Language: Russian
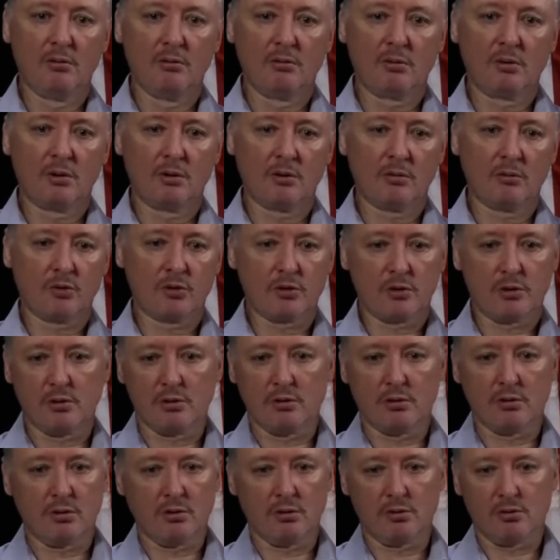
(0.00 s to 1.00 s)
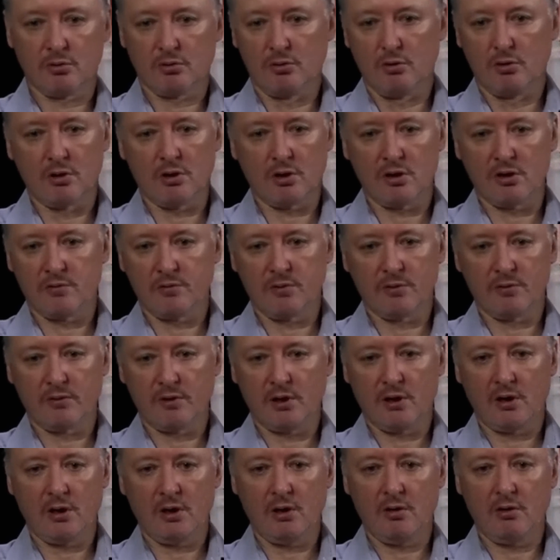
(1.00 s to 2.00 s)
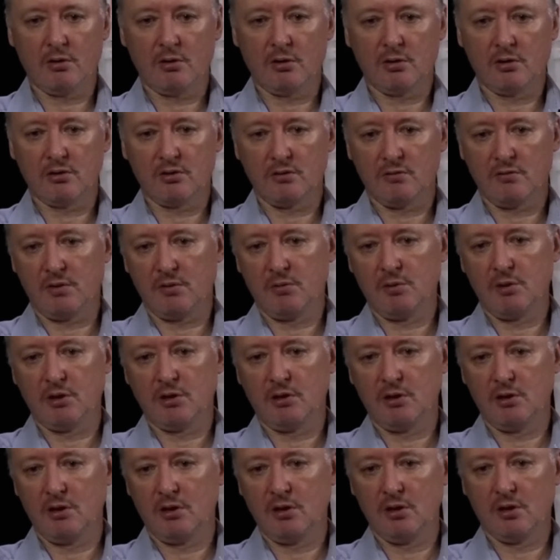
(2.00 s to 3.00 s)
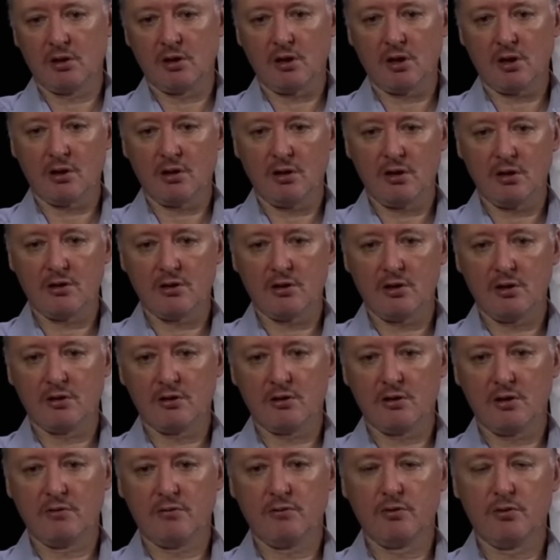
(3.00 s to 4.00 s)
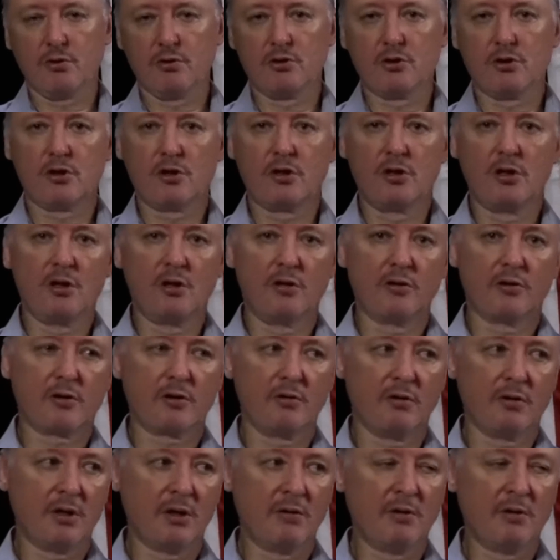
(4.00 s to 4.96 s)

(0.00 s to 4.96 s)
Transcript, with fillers: Потому что, э, сколько раз повторяю, это современная реинкарнация Александра Федоровича Керенского.